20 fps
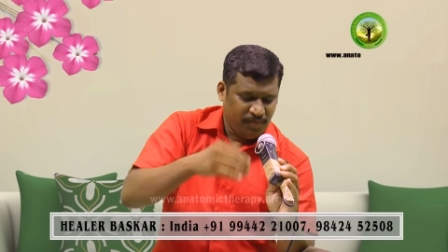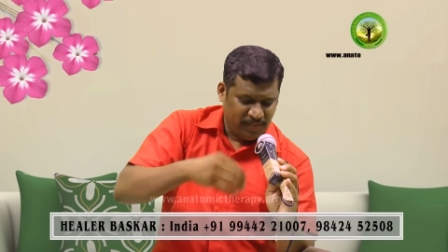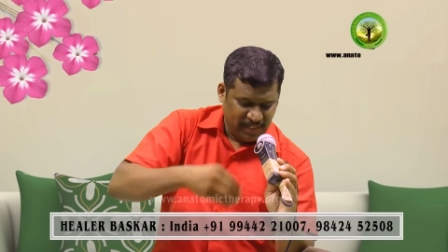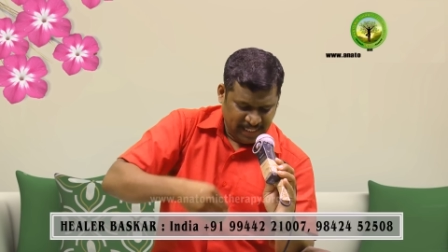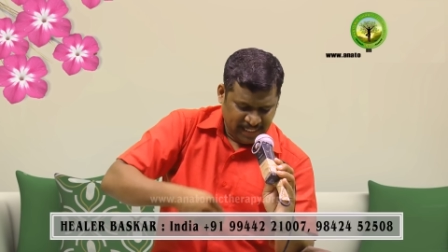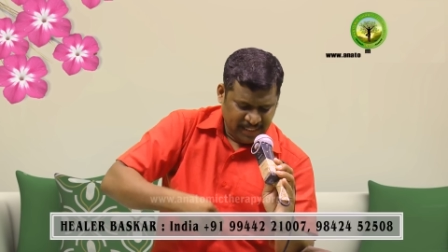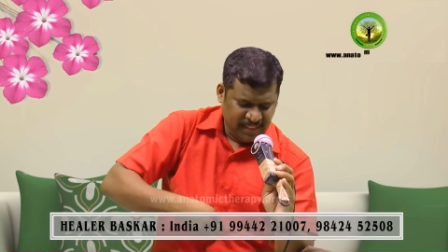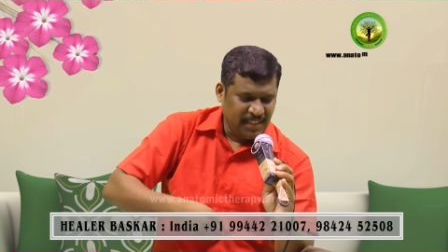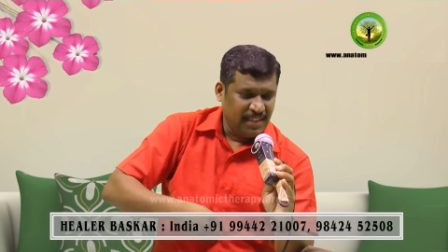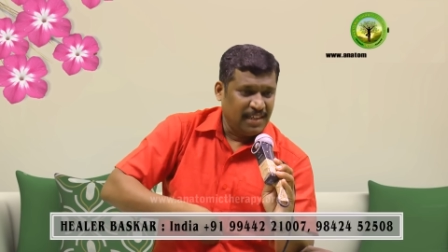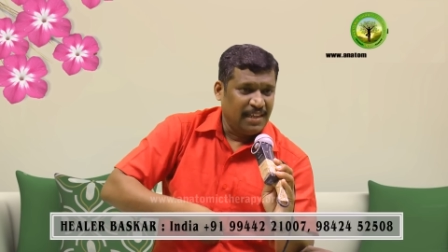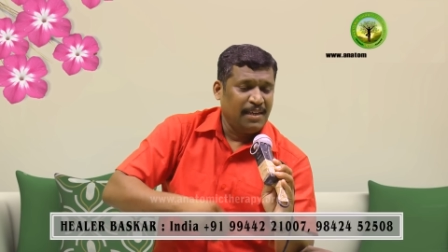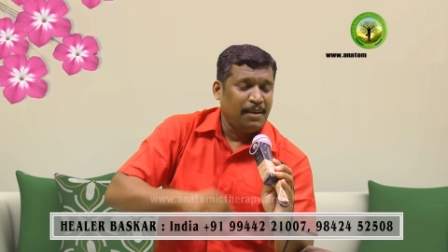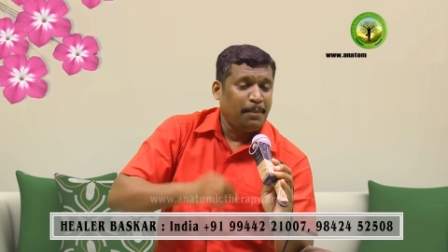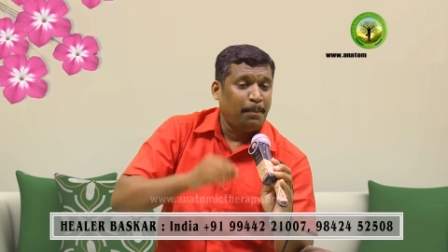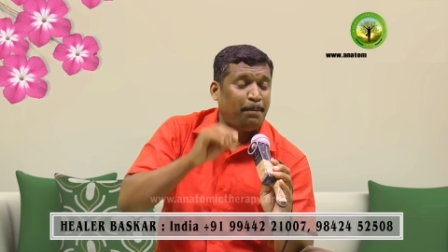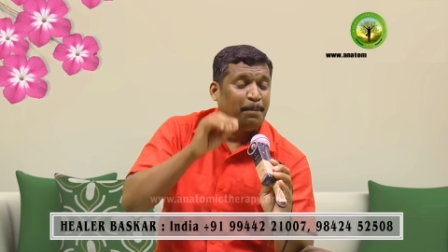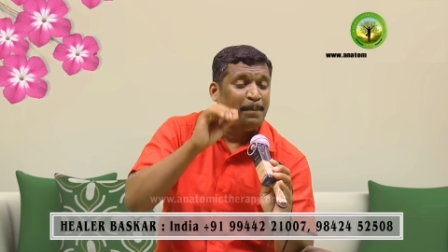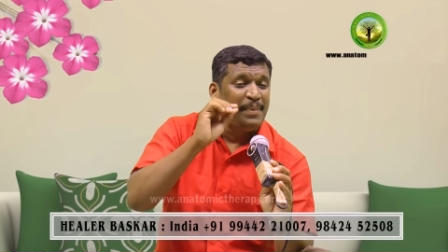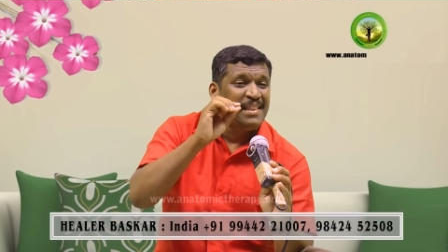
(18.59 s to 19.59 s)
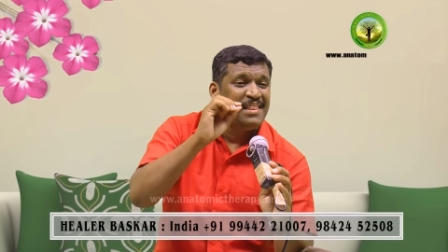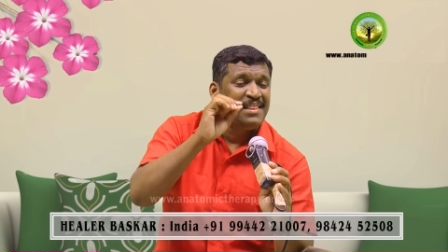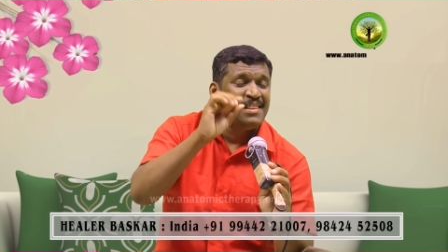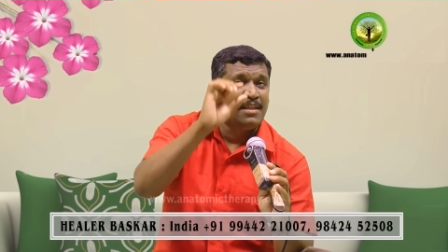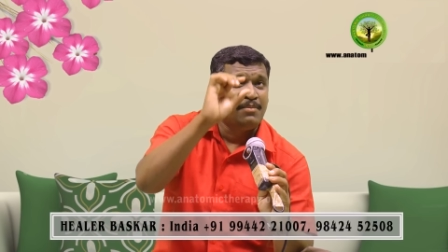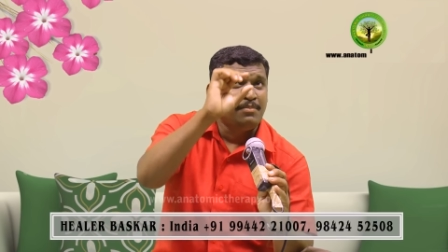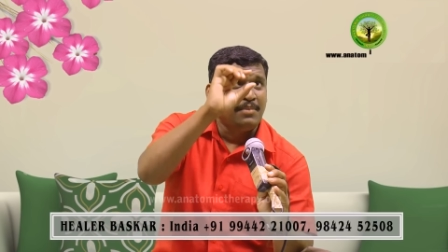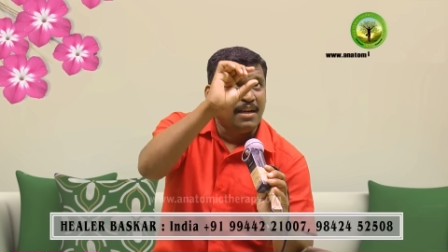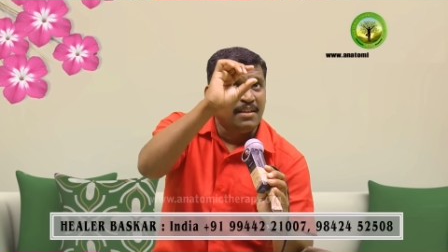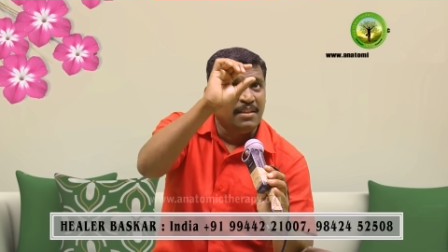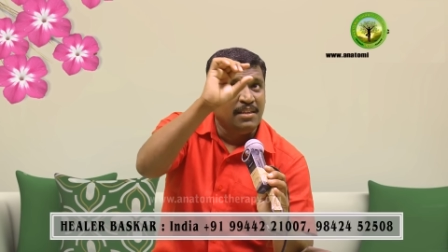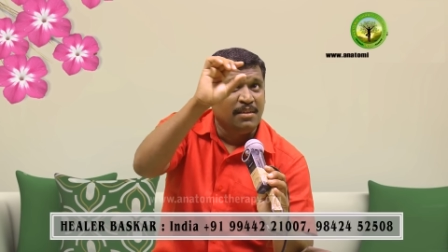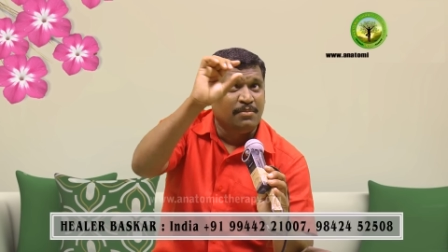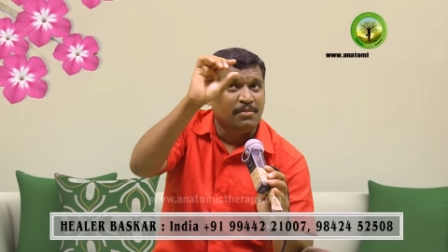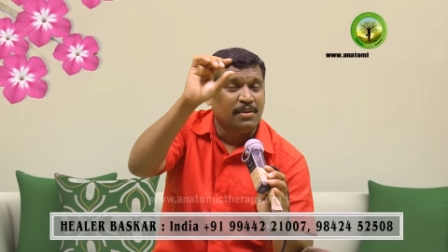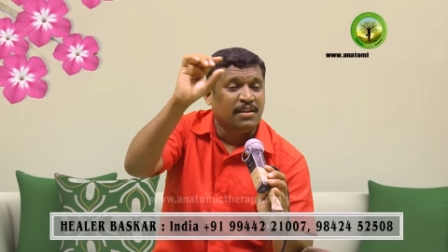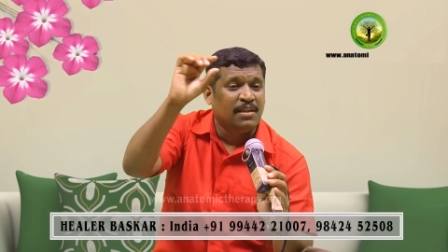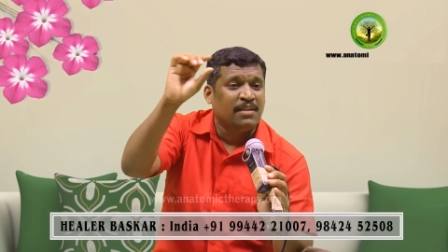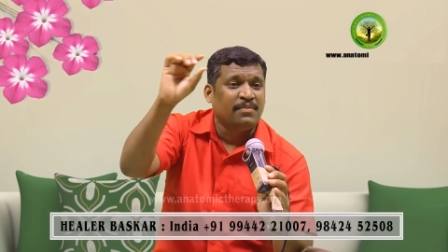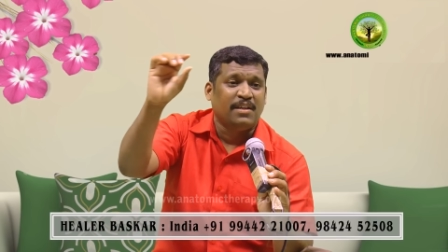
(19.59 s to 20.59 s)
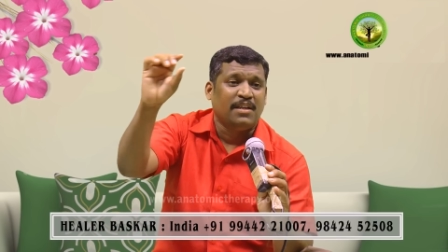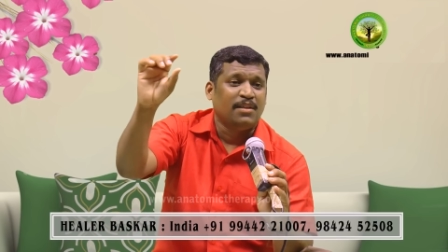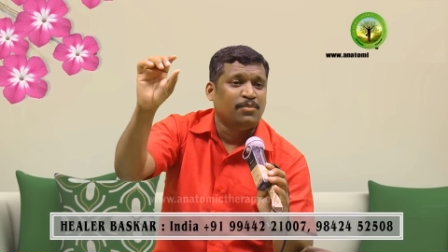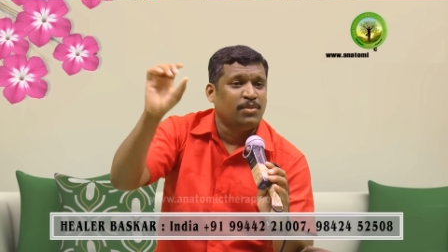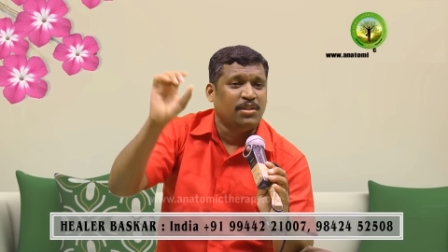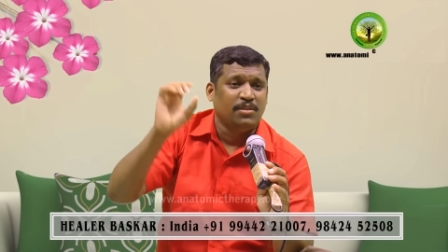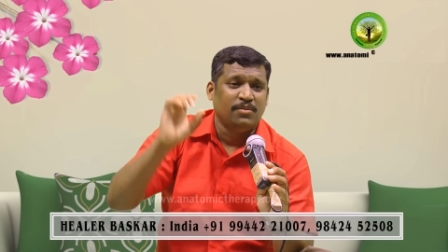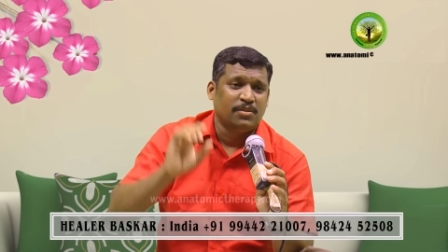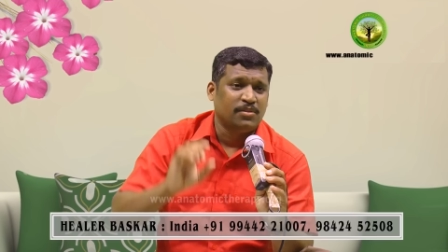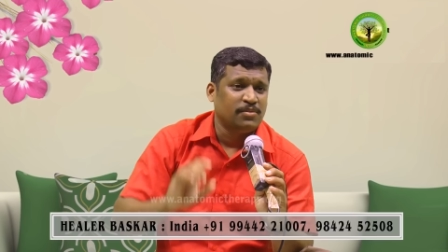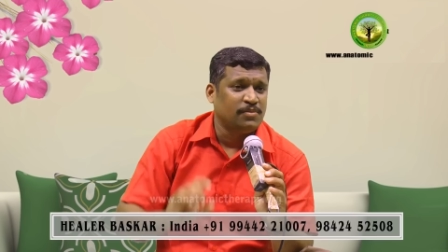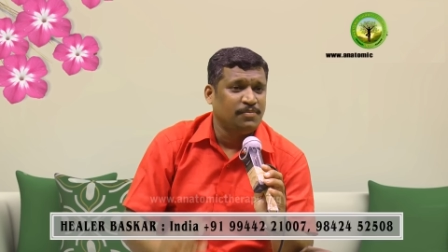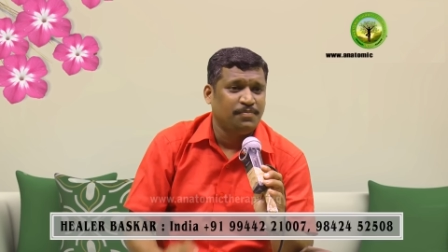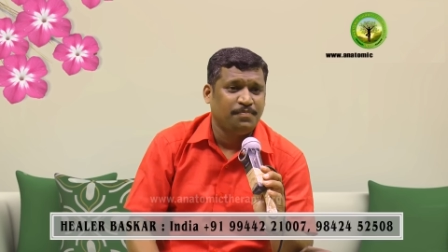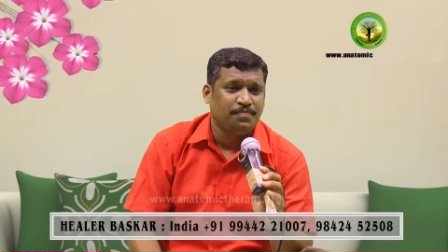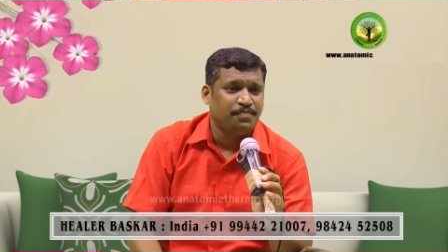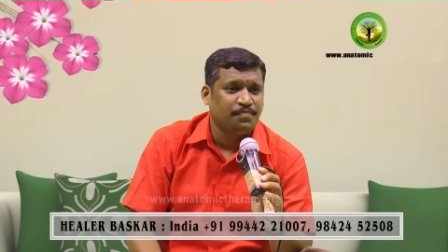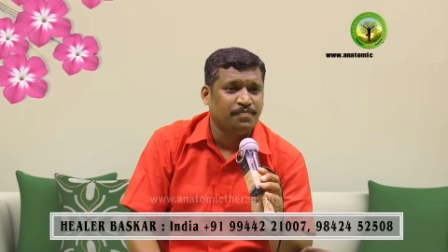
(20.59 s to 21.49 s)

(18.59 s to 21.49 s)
வயிற்றில் பித்தம் அதிகமான வெள்ளை முடி வரும்